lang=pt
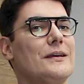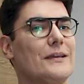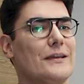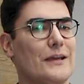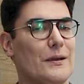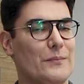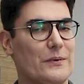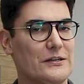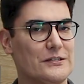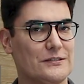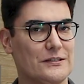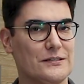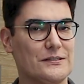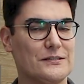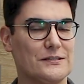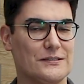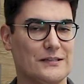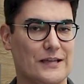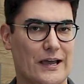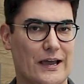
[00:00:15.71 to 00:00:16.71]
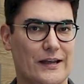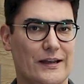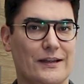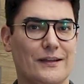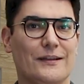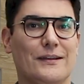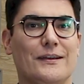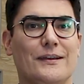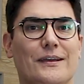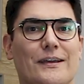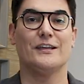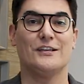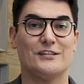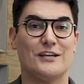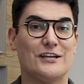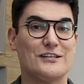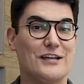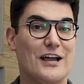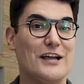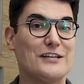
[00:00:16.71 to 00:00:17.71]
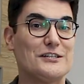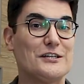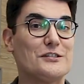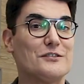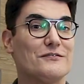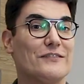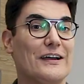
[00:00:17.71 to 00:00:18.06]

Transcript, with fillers: que é bastante séria e já já a gente